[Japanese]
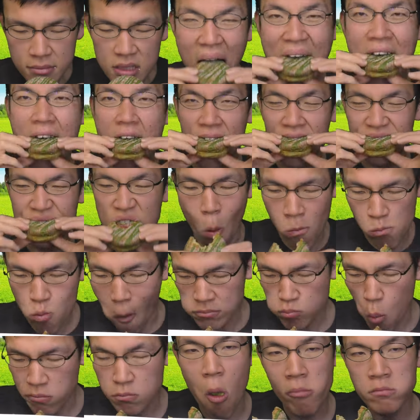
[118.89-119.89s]
うんな
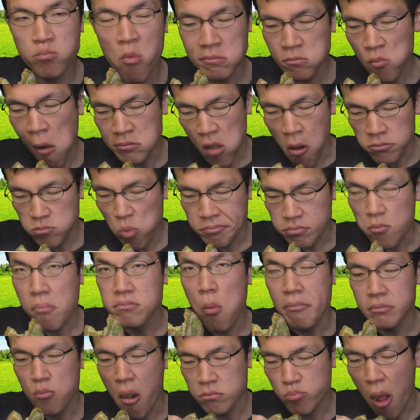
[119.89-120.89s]
んだろ
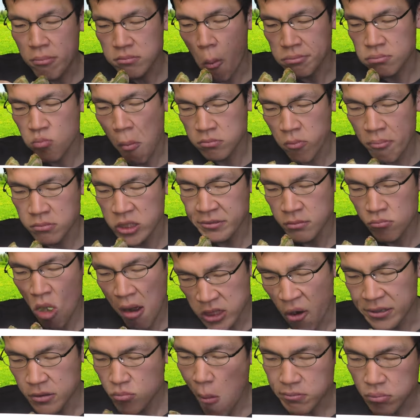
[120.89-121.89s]
うもっとあ
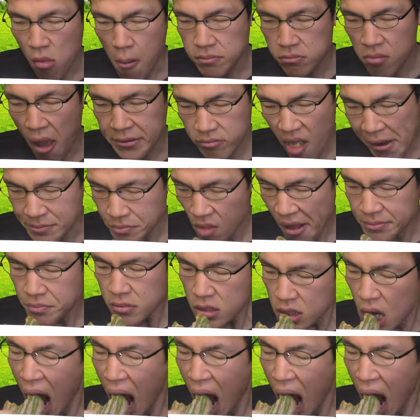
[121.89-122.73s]
んことかも入って